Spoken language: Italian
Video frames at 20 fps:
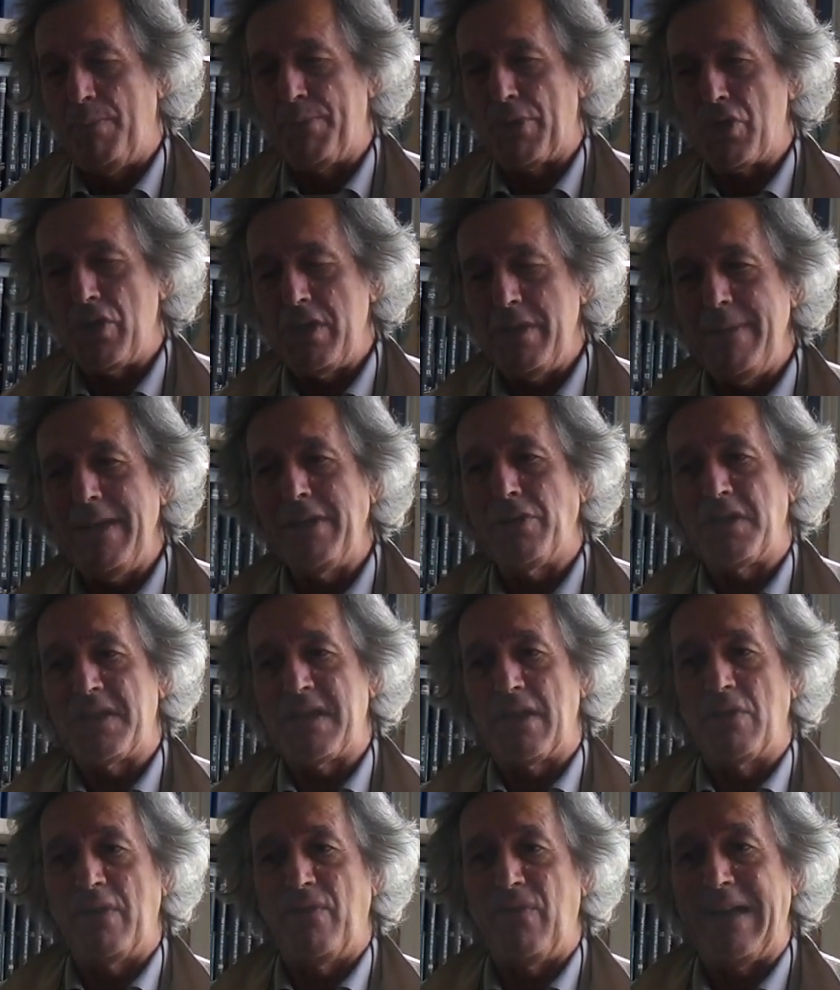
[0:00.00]
il procedimento è
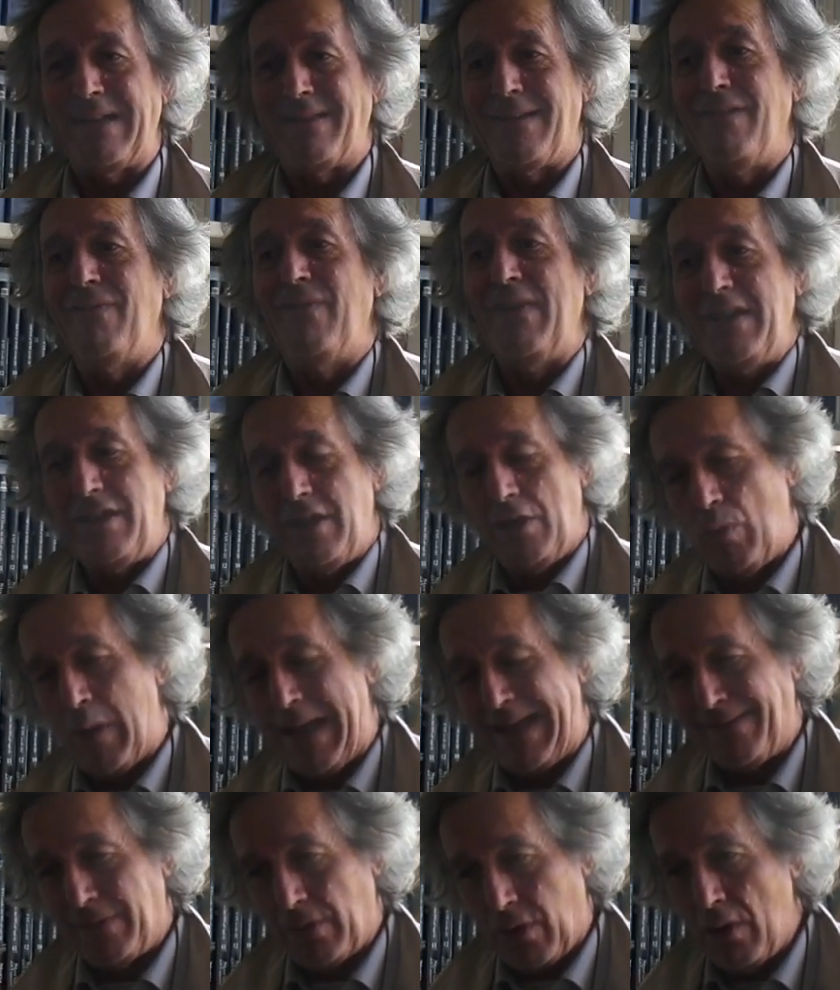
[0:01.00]
stata fatta il
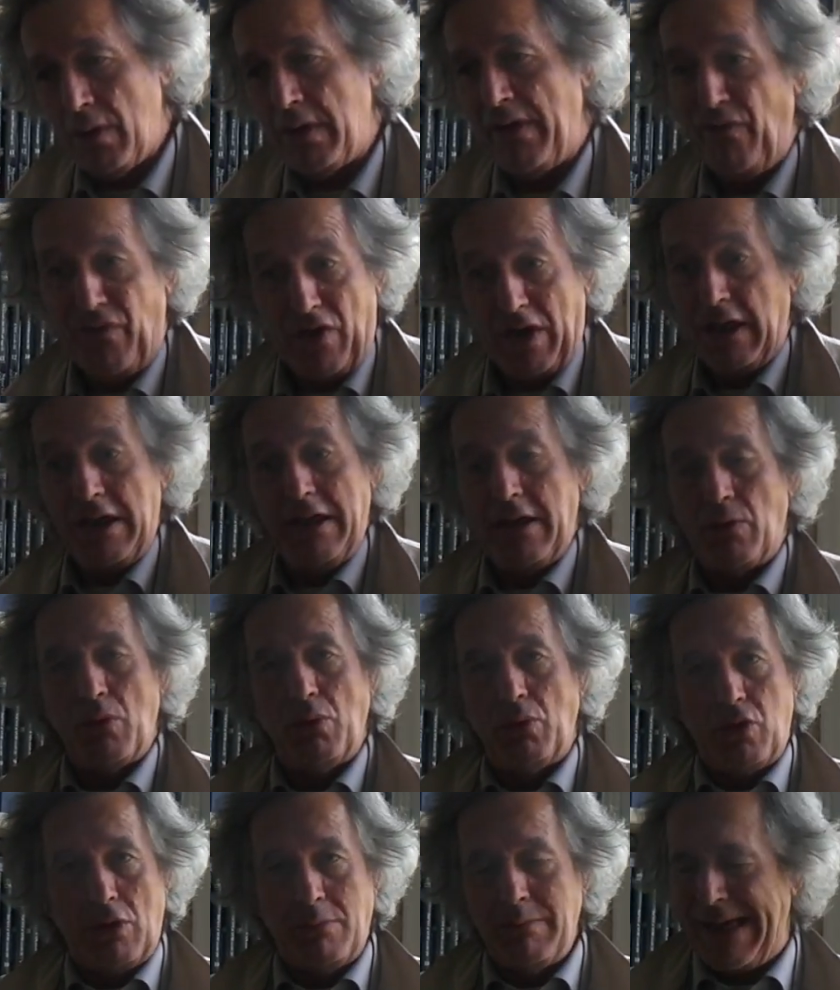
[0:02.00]
24 e fino a lì
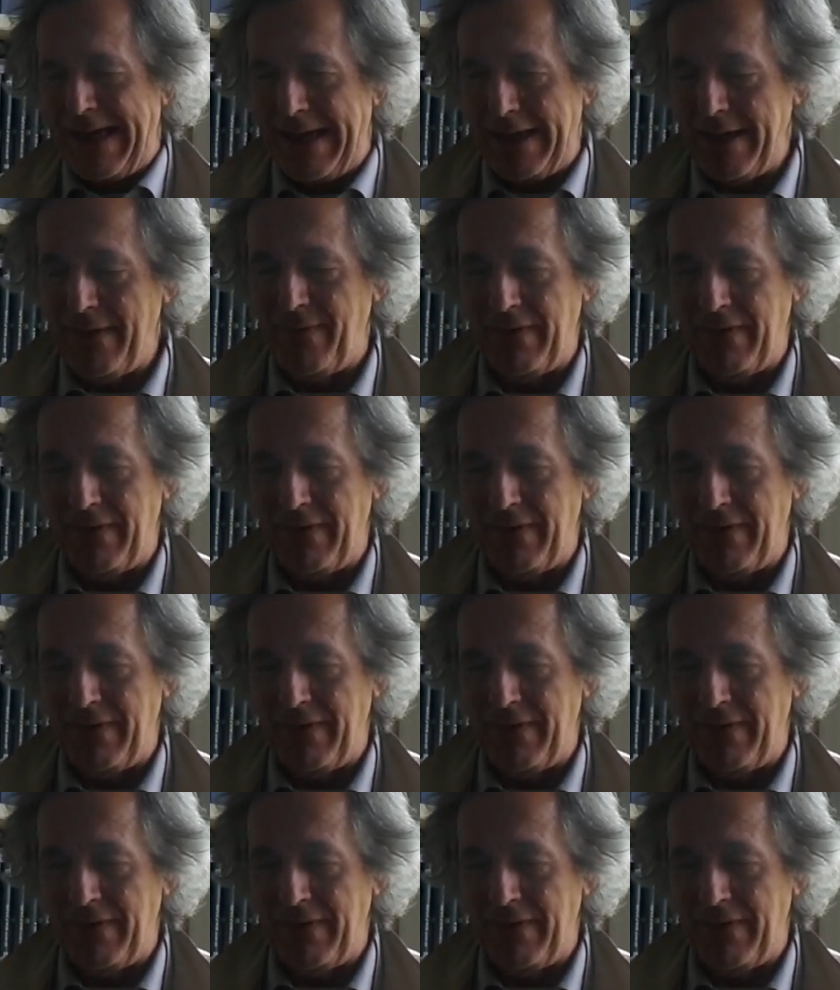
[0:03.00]
tutto bene,